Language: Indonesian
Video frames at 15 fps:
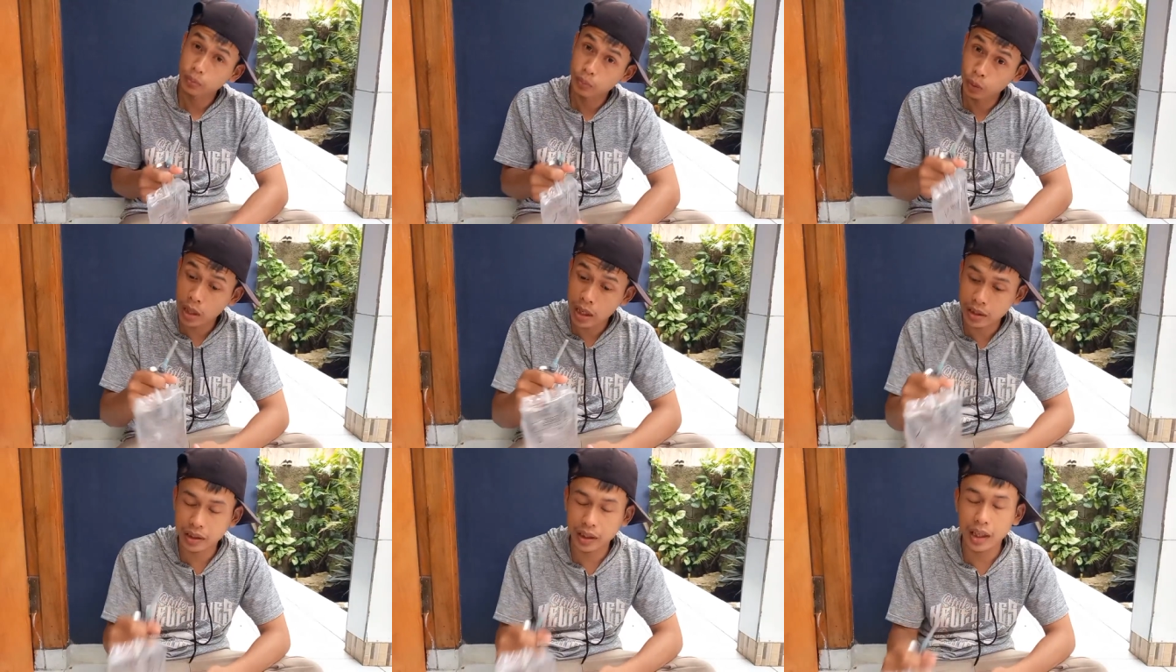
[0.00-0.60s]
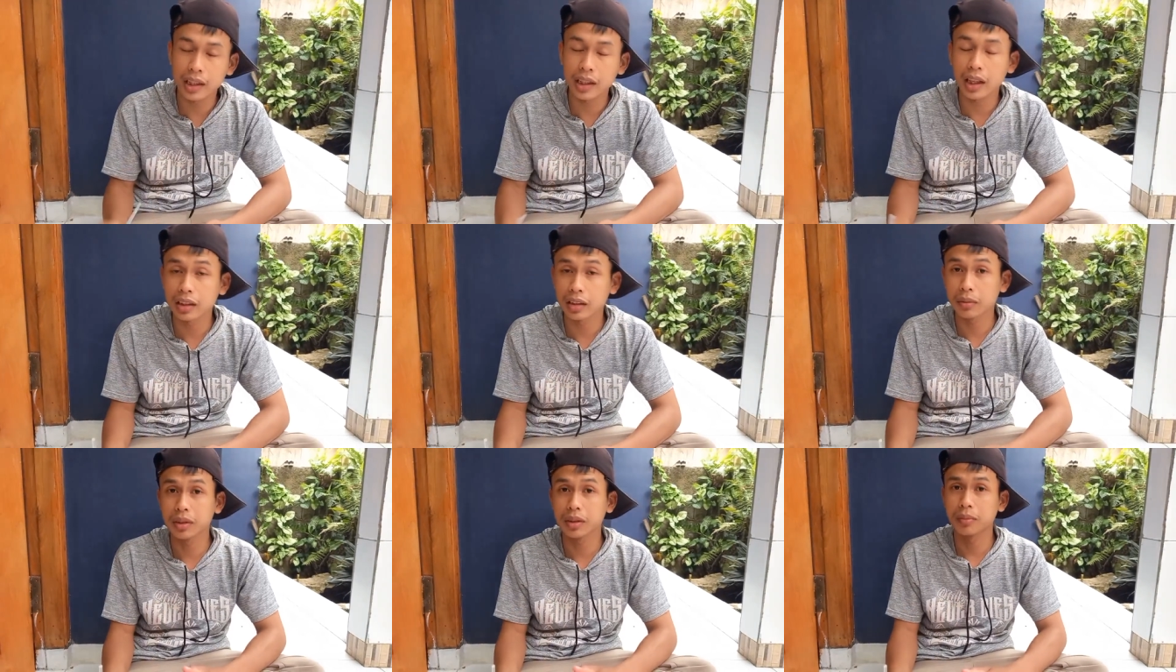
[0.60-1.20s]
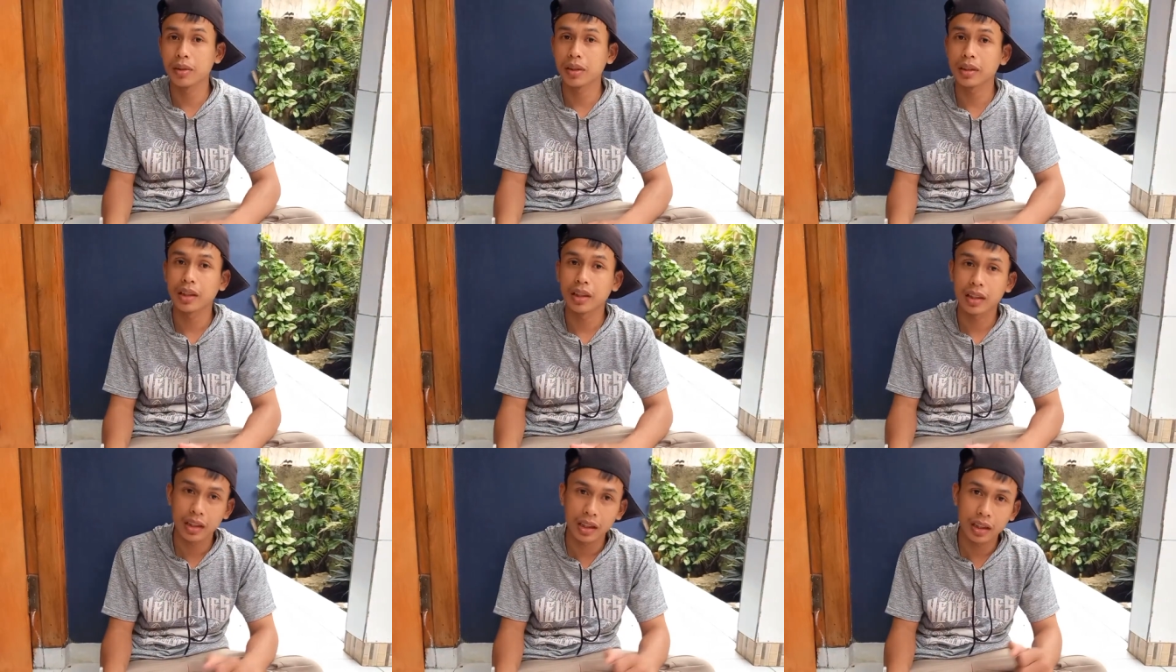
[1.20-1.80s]
mudah sekali kan teman-teman
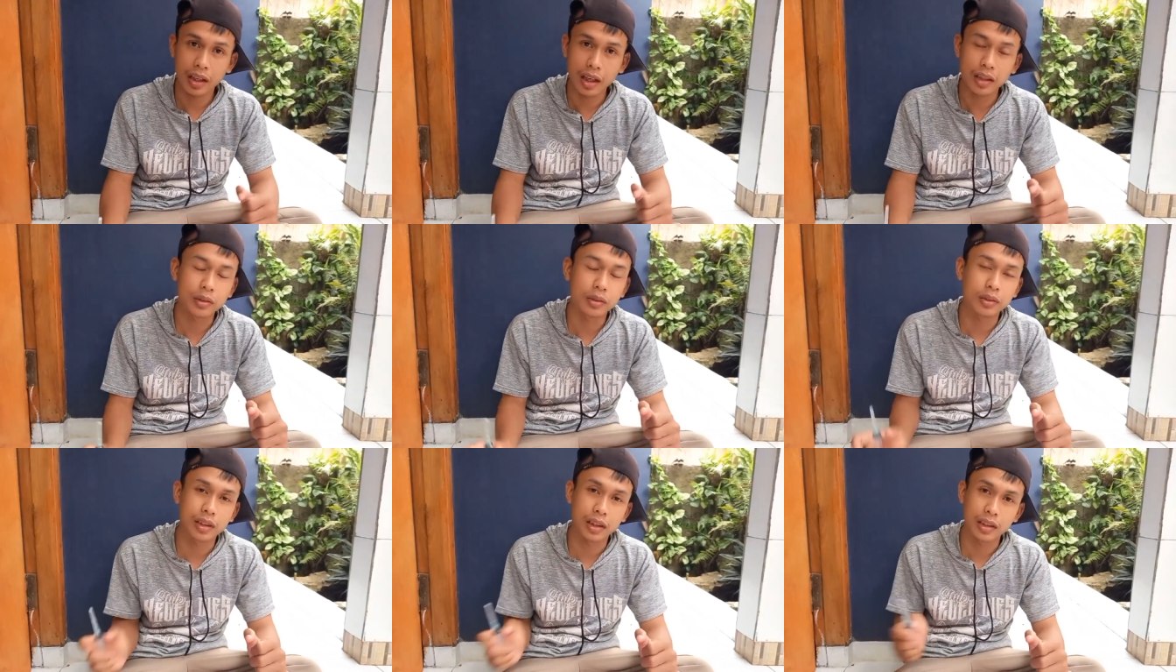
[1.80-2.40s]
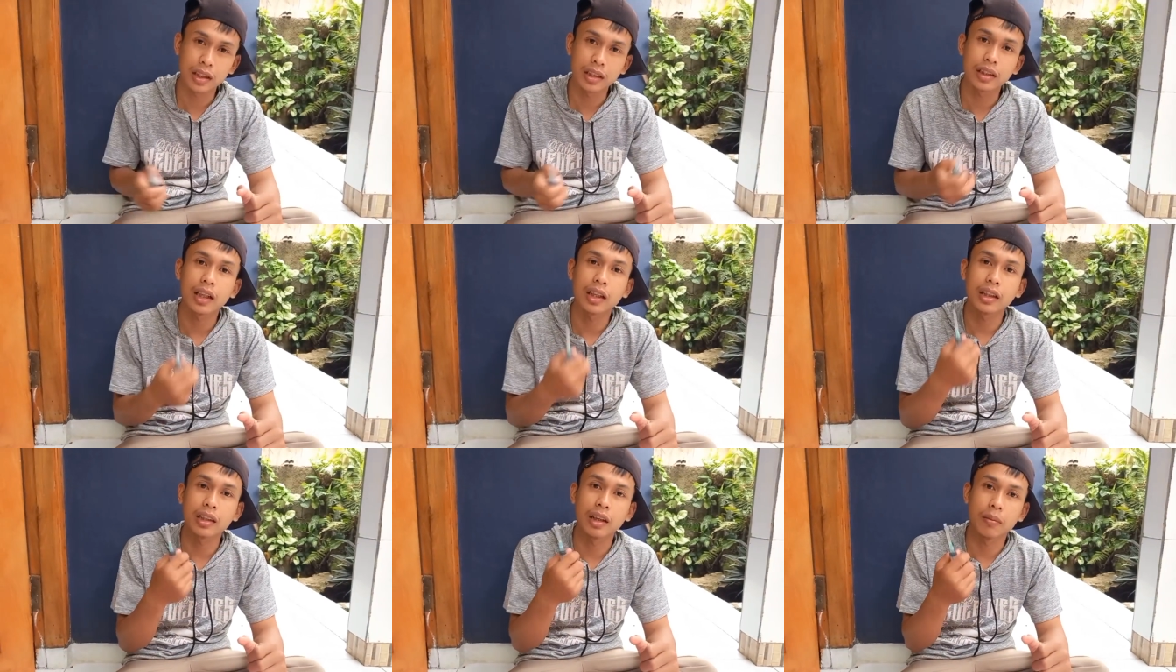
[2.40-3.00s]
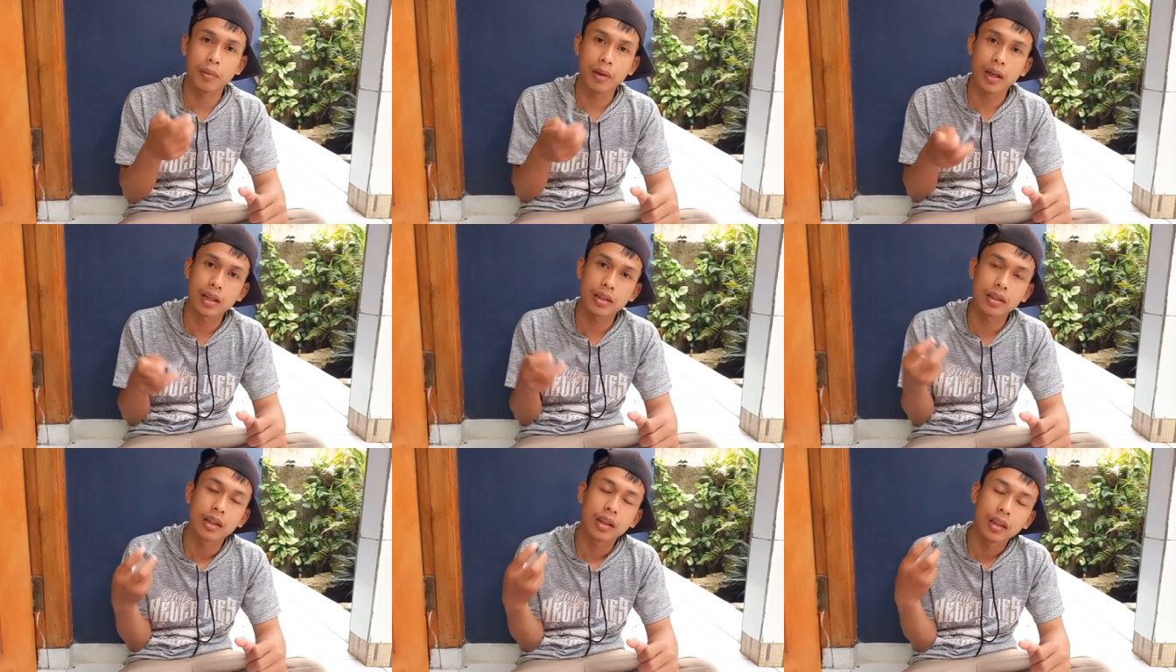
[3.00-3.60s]
jadi langsung saja tarik
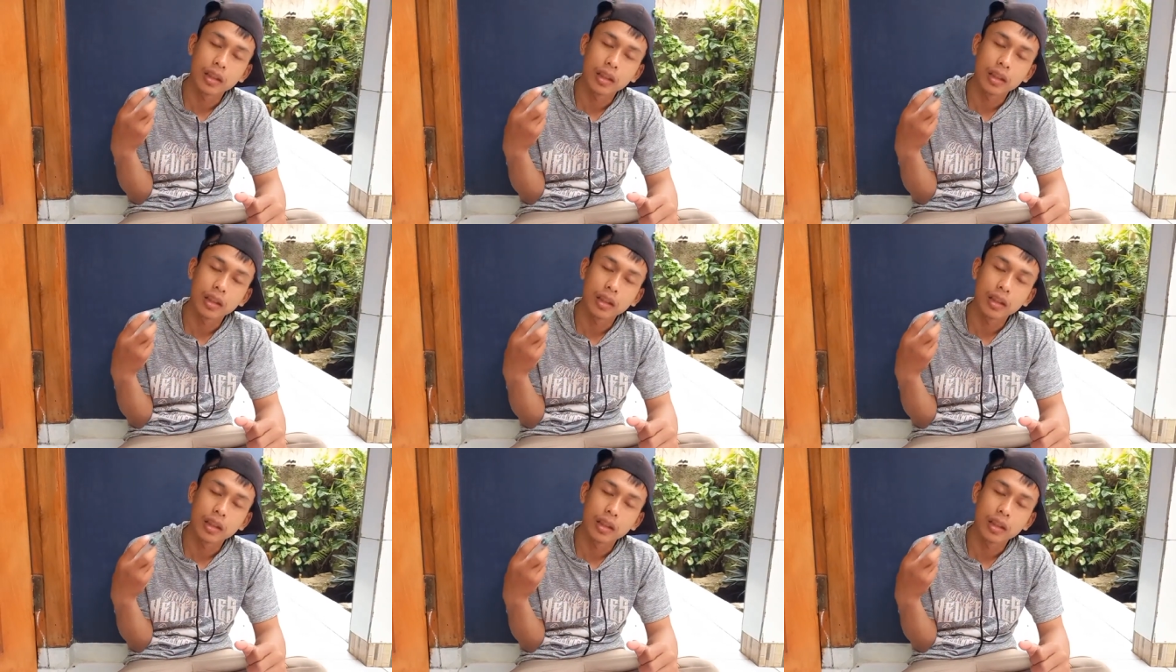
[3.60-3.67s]
nafas